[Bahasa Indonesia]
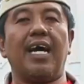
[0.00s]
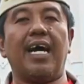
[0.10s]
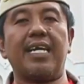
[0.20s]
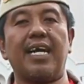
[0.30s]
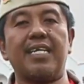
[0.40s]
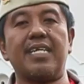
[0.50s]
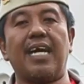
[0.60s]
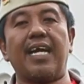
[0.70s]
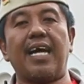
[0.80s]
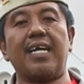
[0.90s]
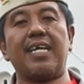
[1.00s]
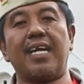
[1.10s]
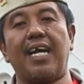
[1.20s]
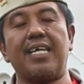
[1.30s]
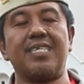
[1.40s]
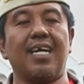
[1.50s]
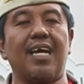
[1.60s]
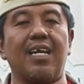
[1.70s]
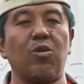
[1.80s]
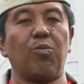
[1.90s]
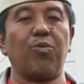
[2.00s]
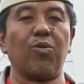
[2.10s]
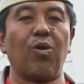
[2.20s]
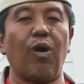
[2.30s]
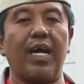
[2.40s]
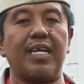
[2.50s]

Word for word: Ada di daerah-daerah Ijen Argopuro,